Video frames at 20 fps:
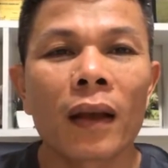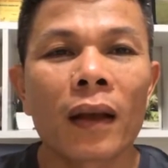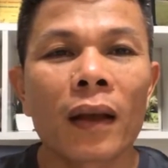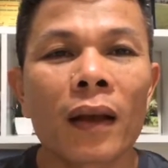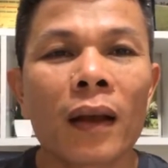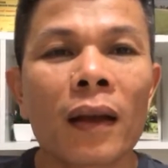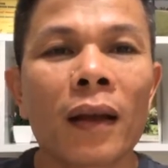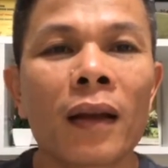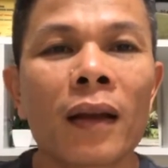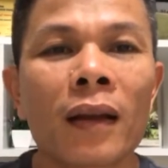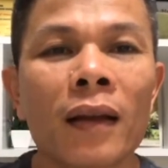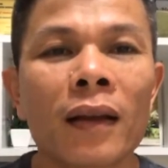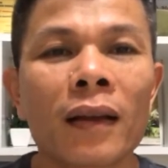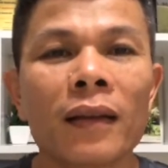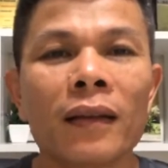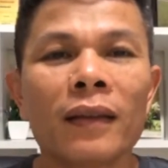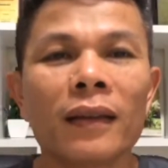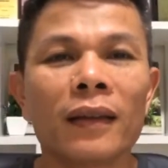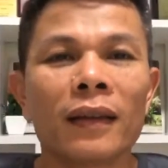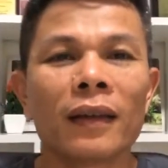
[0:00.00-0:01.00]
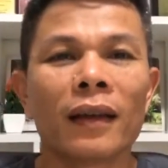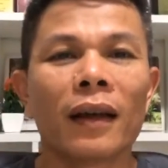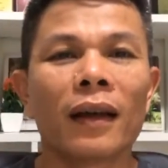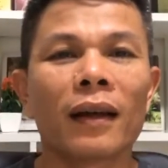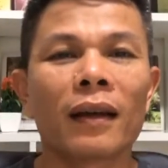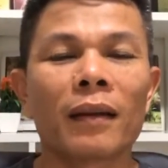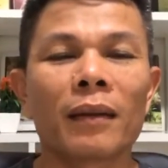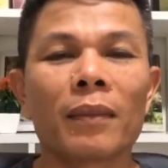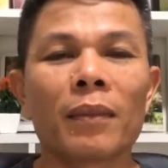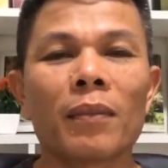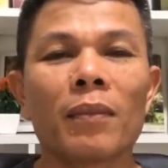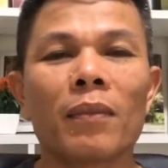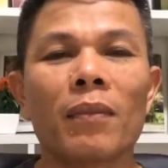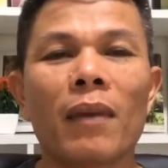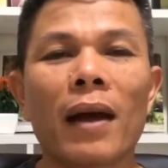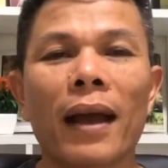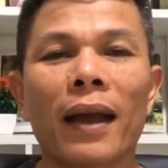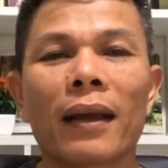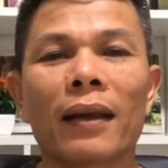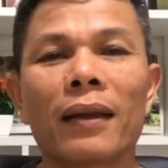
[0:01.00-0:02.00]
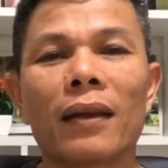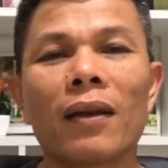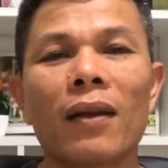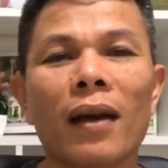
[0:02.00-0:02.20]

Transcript: à, à, bạn